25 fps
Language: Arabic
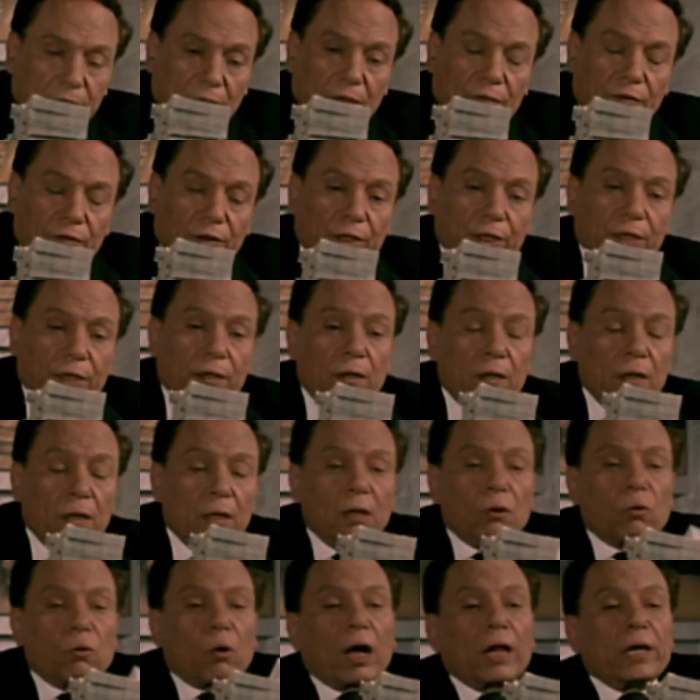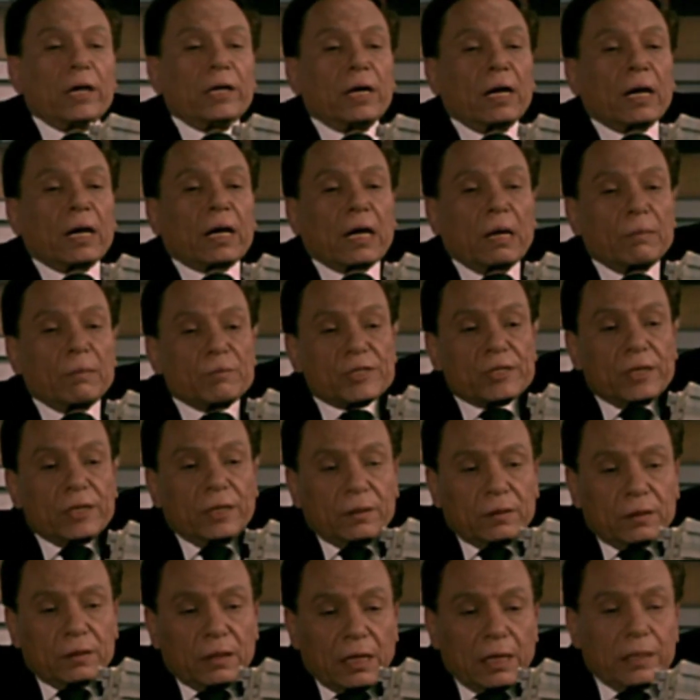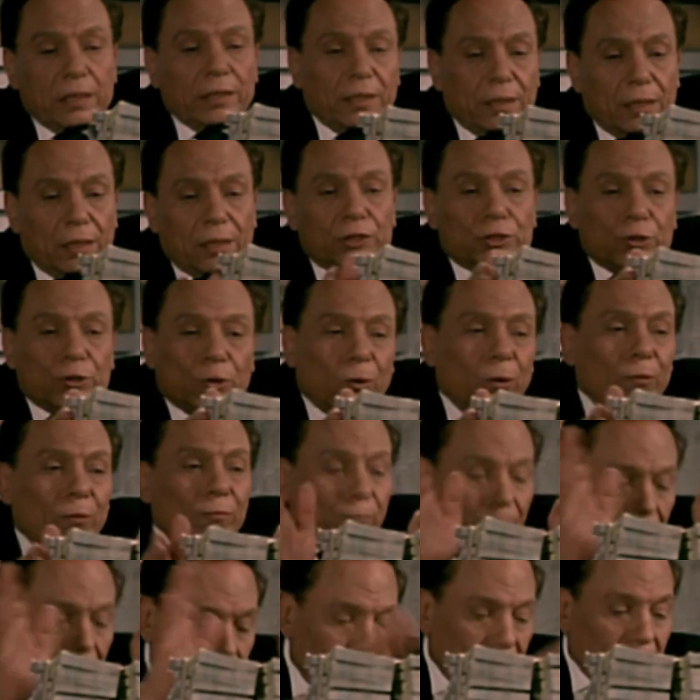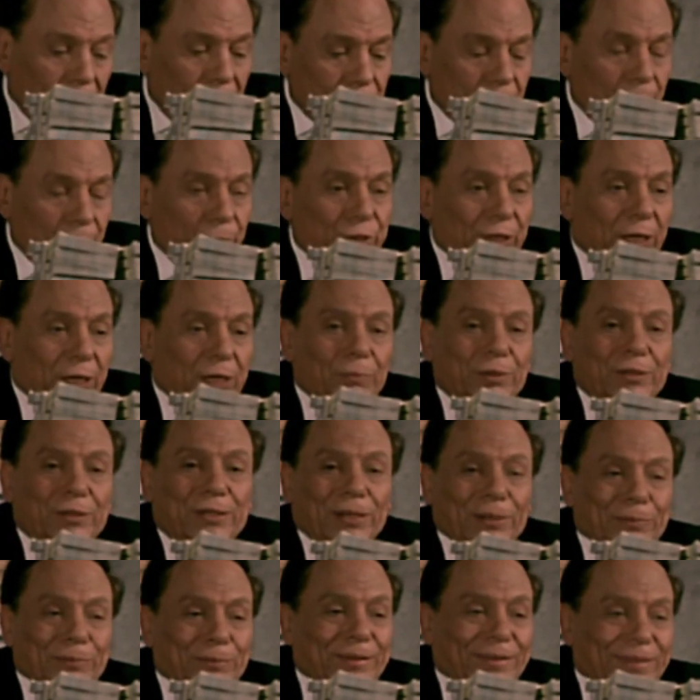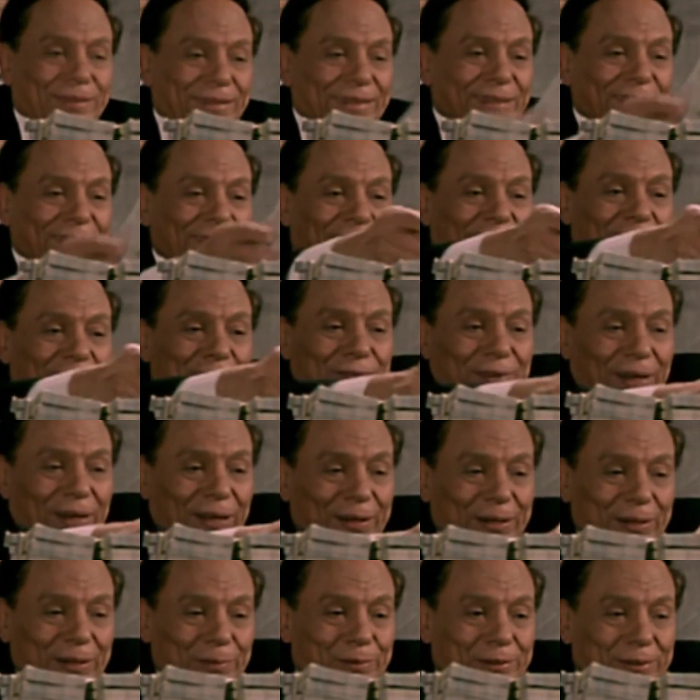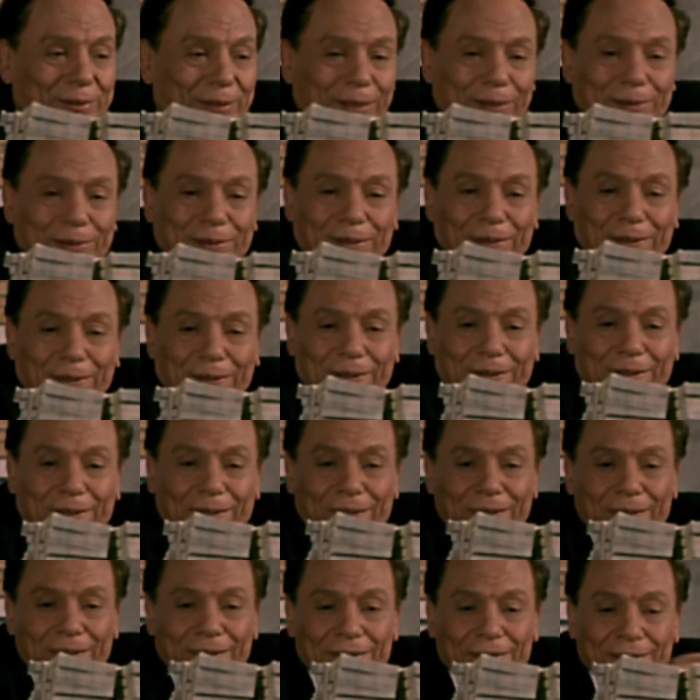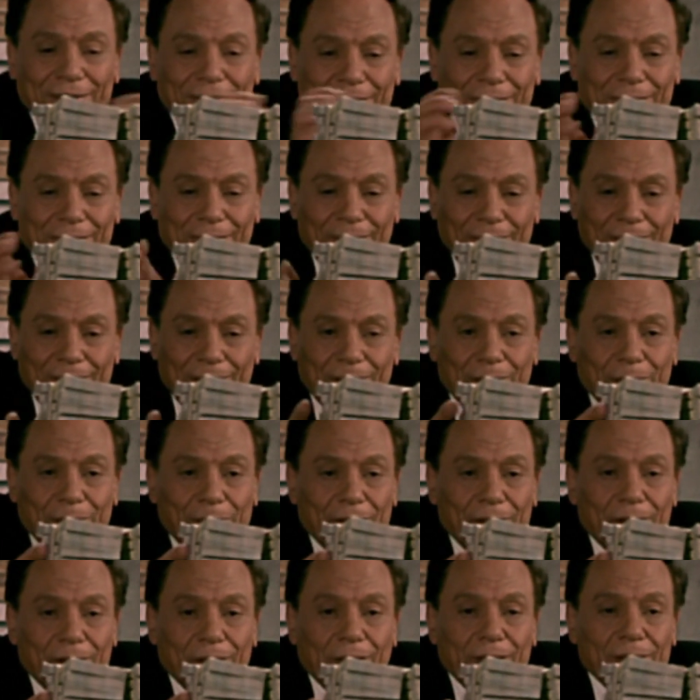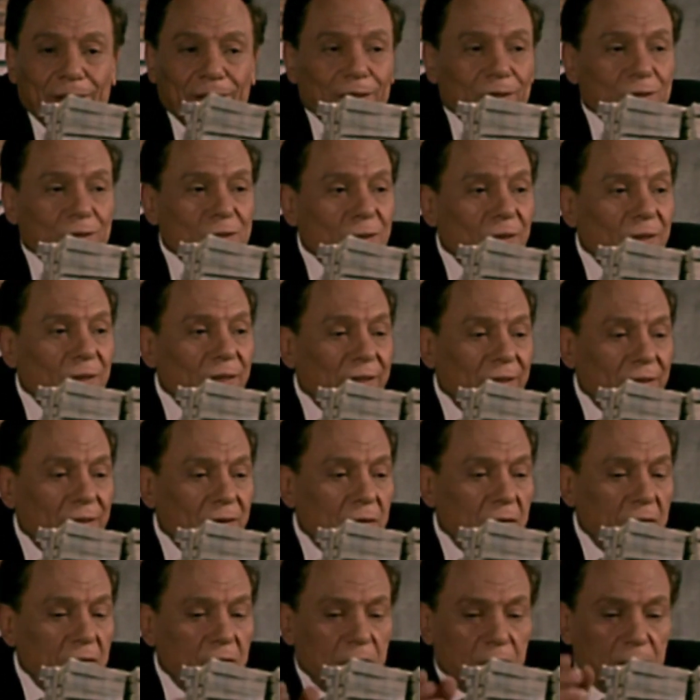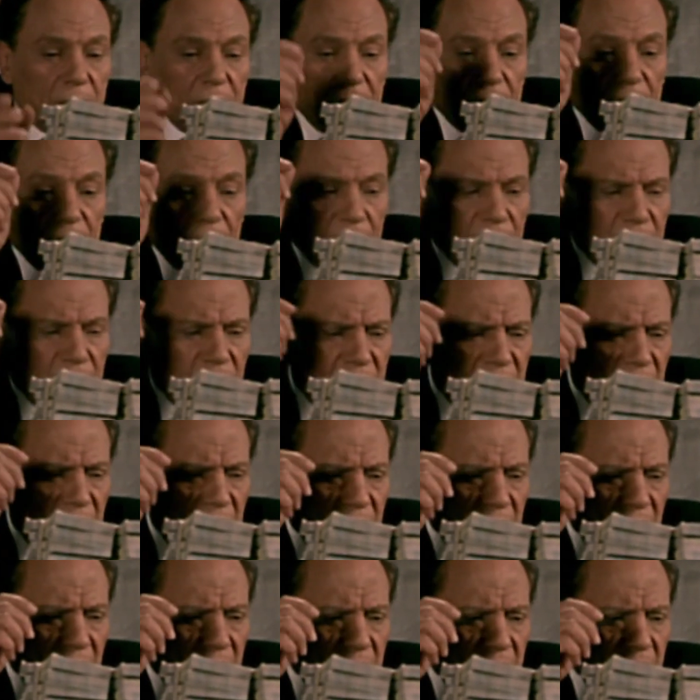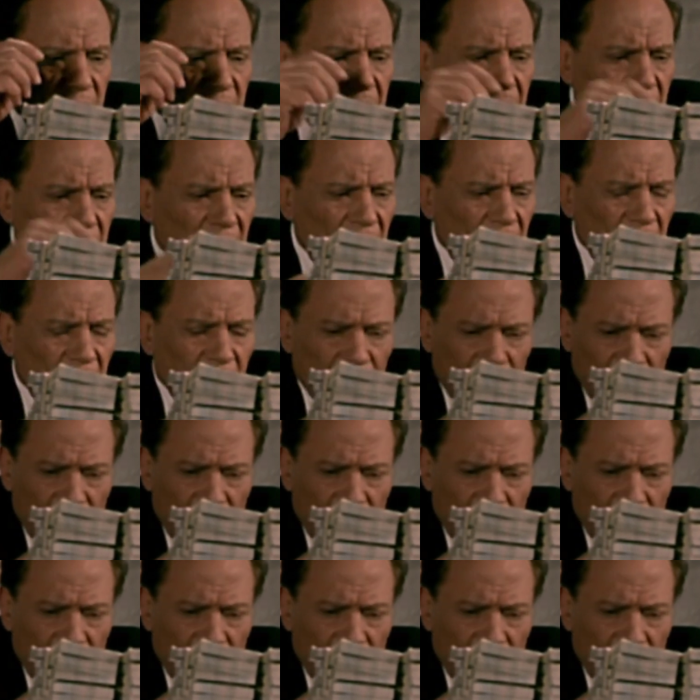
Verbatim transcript: 3000 جنيه وعلياء خمسه قال ايه ايش الكوافير ايش مش عارف بتعمل ايه اللي عارف الحاجات بتاعه العيال الصغيرين دول نوتي ما